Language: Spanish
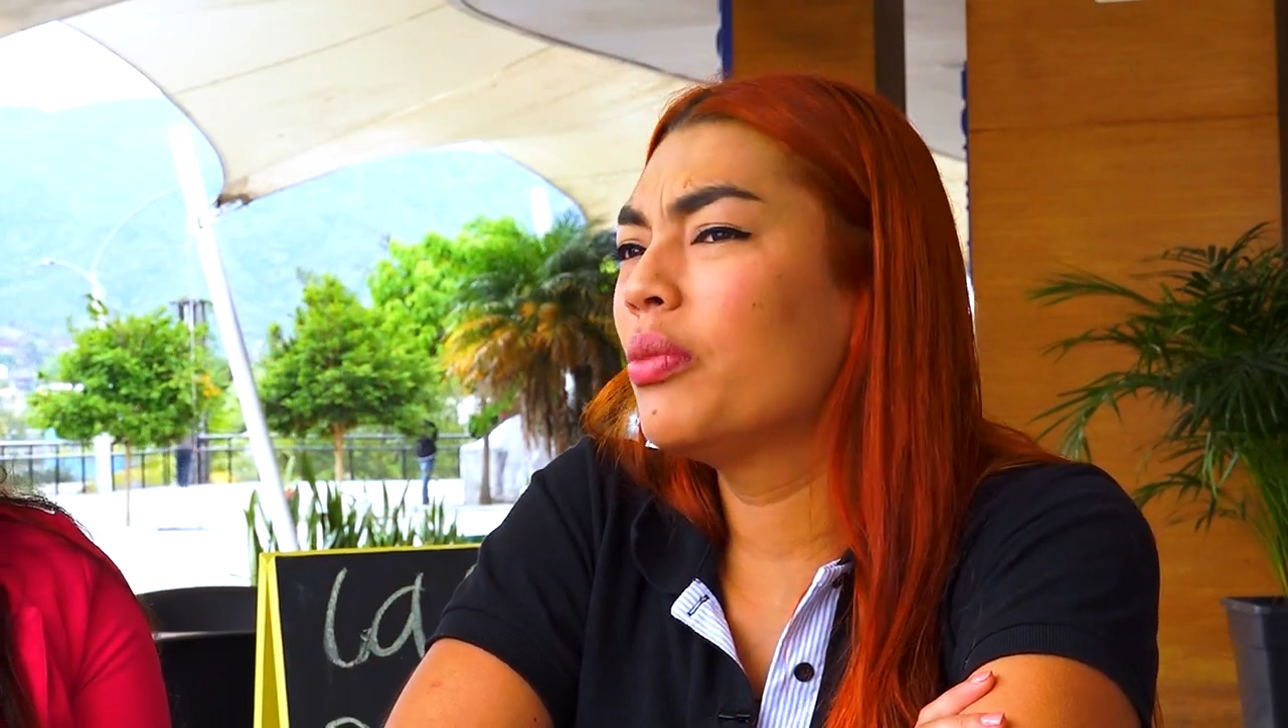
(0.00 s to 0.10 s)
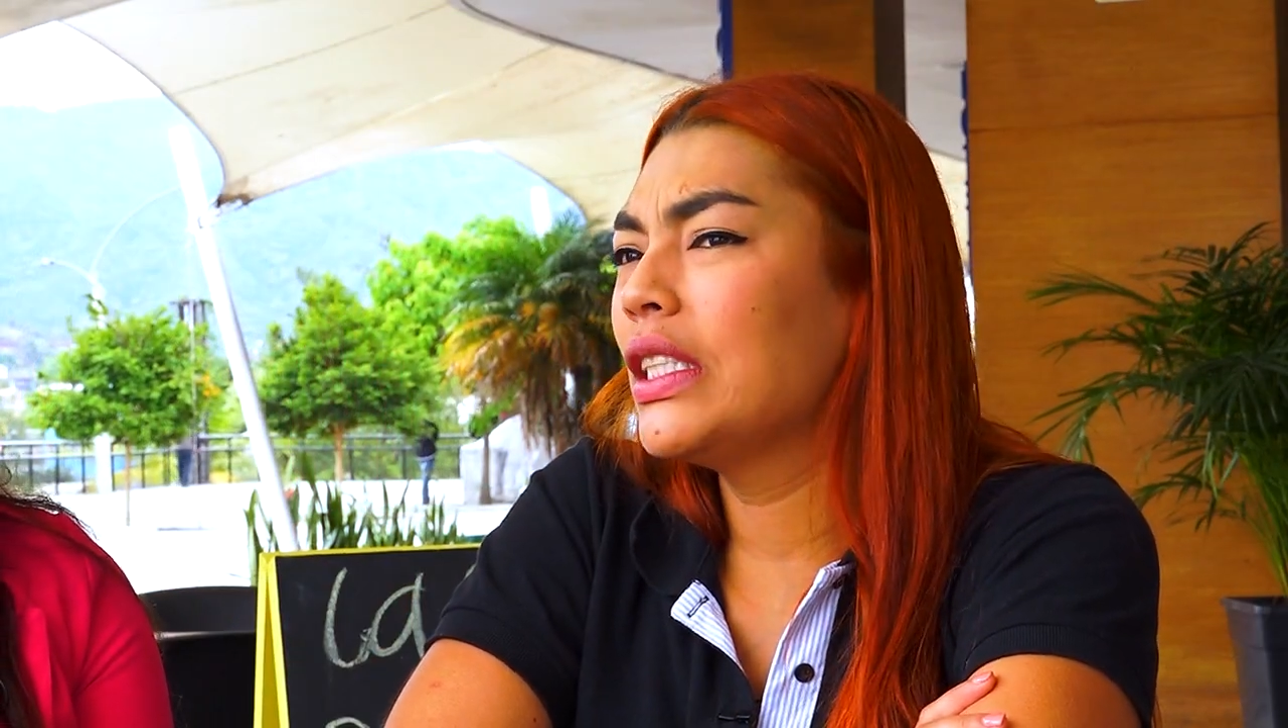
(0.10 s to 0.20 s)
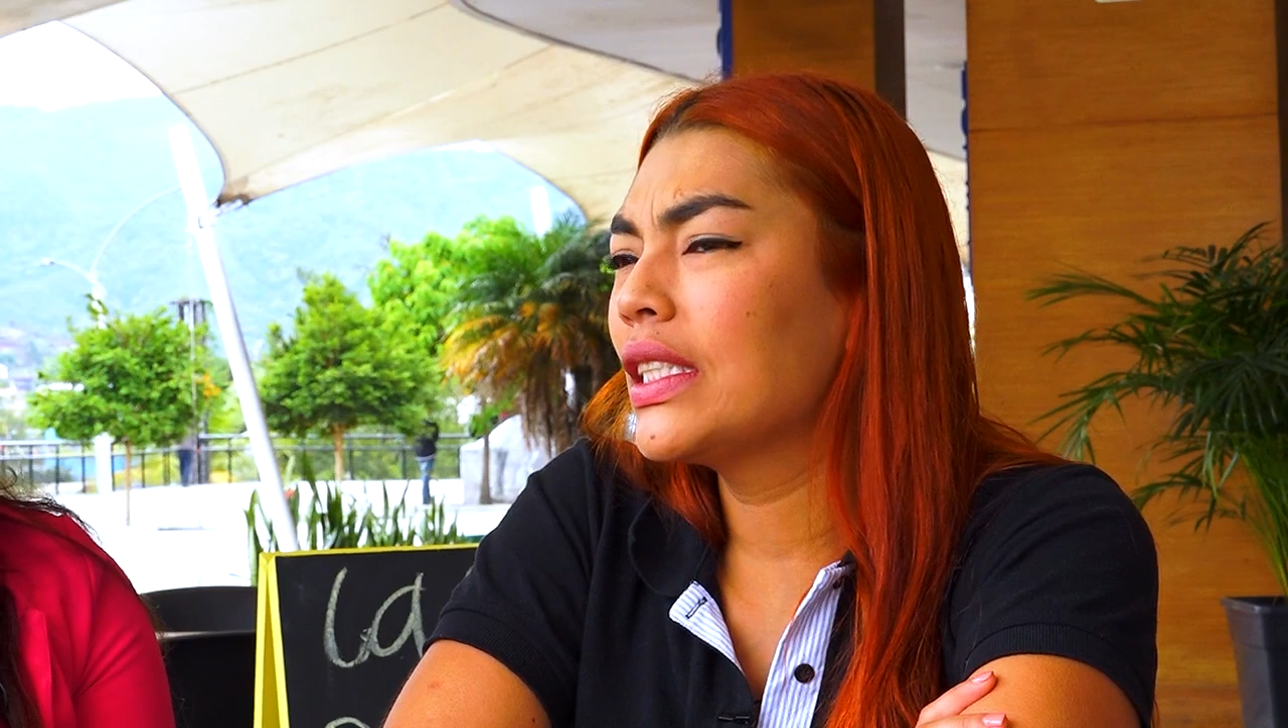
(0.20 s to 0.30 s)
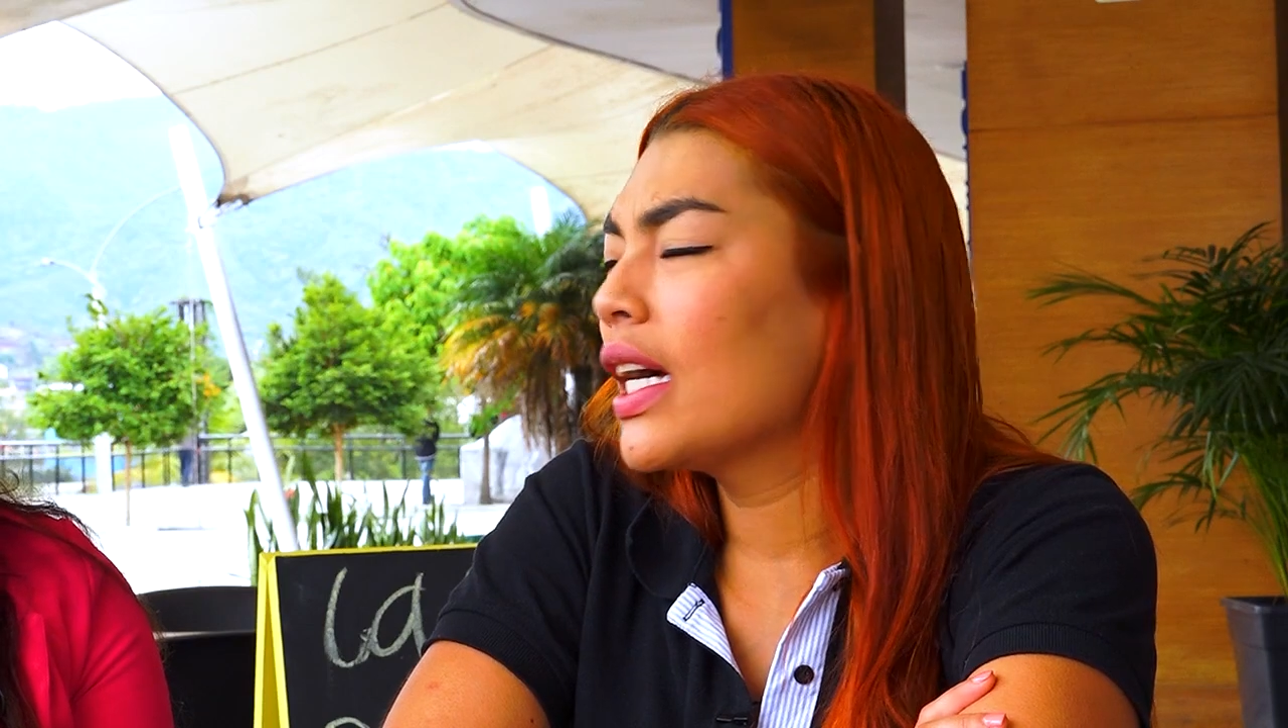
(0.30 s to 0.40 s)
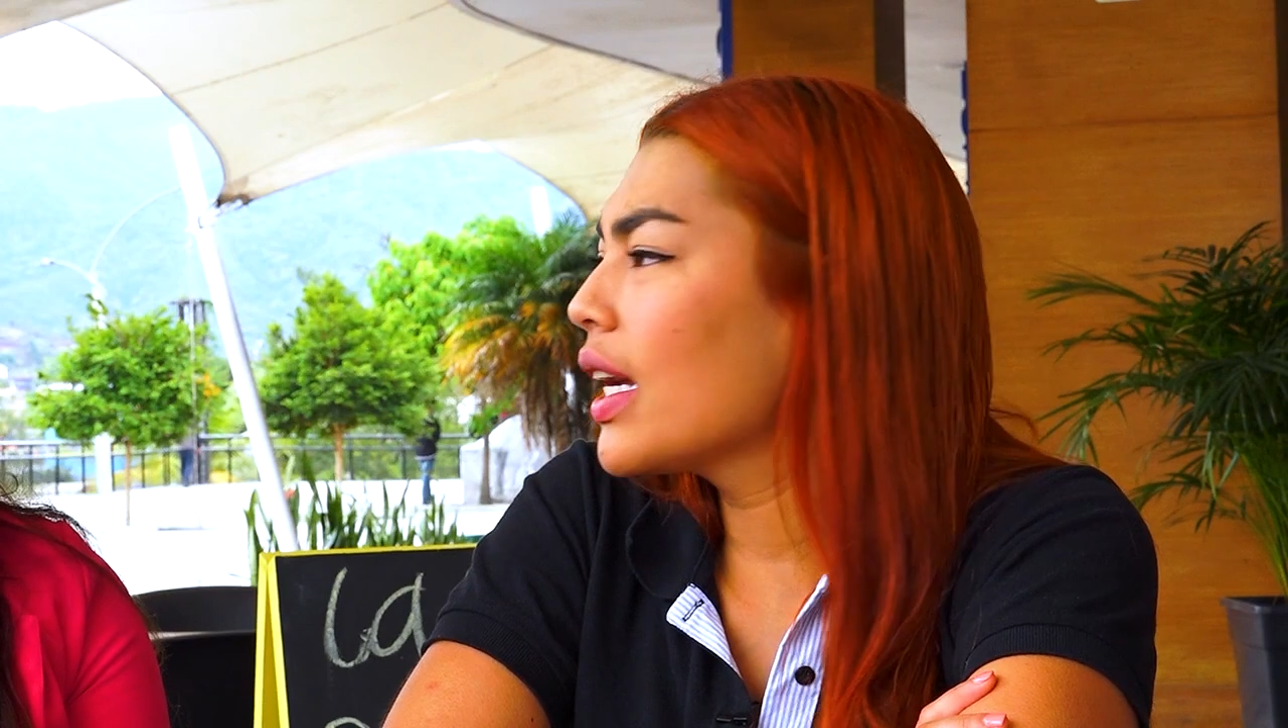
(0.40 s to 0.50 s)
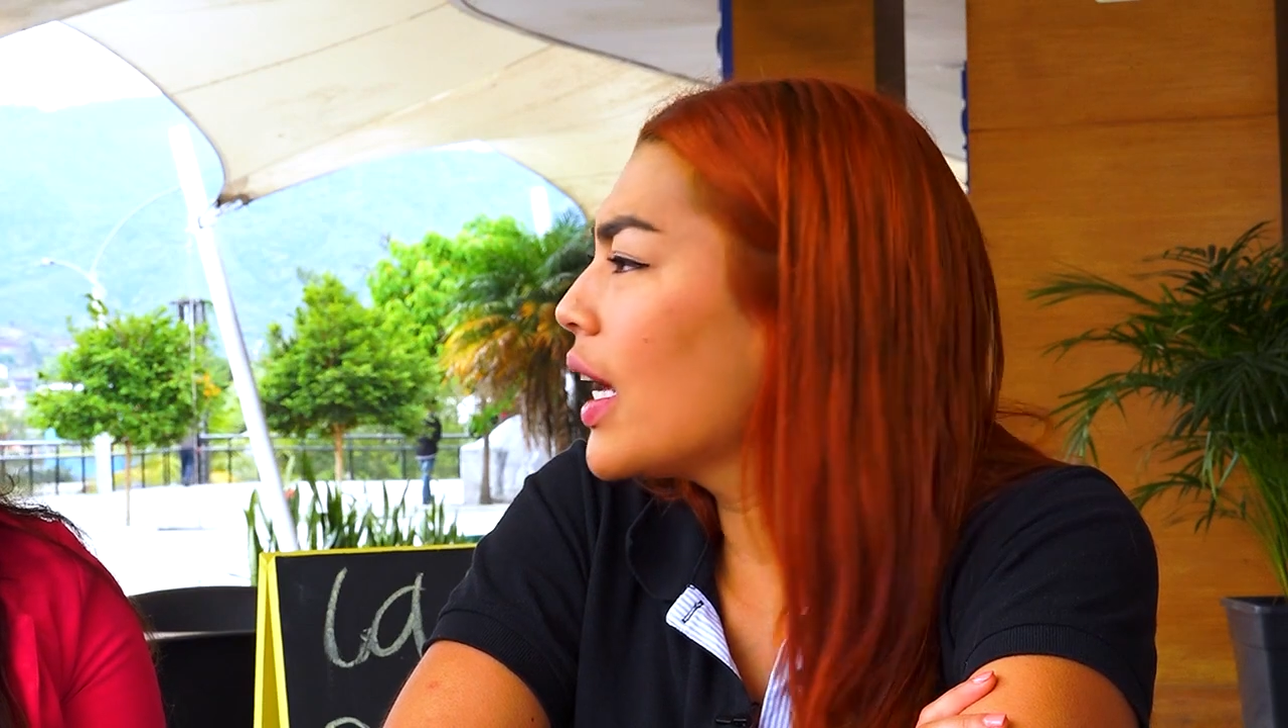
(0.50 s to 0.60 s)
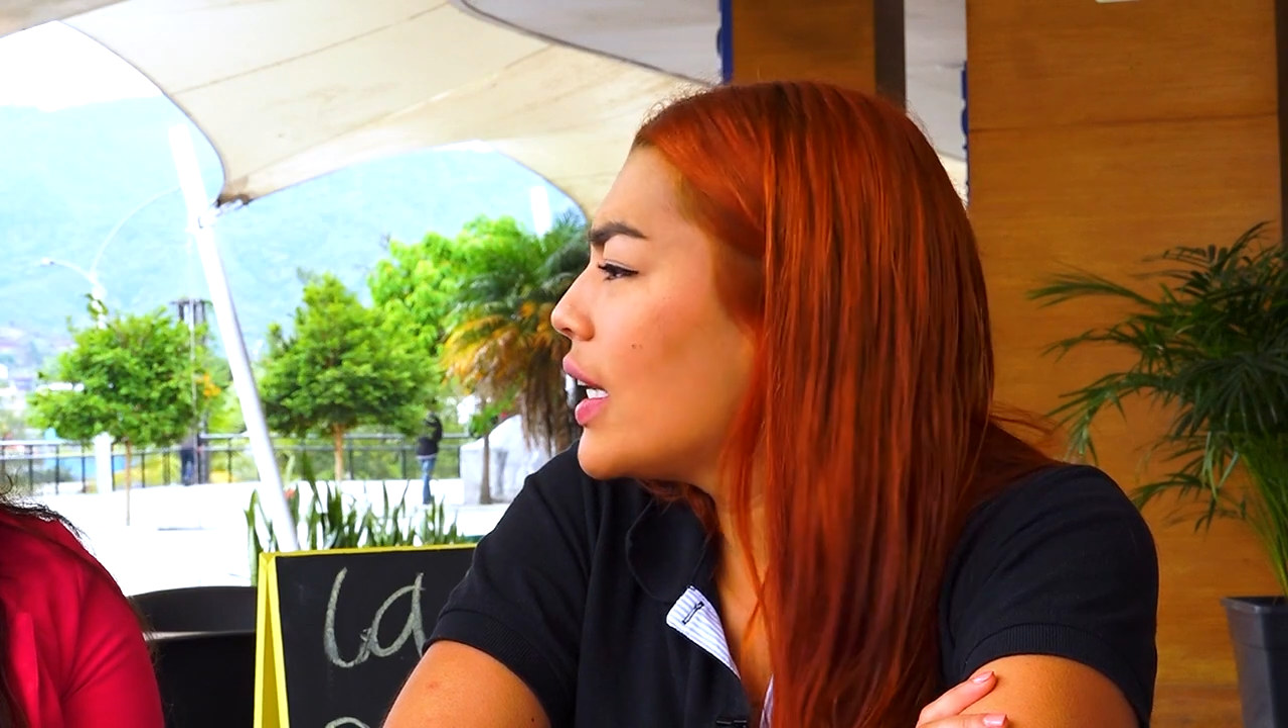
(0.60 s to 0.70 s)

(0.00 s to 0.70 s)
mensaje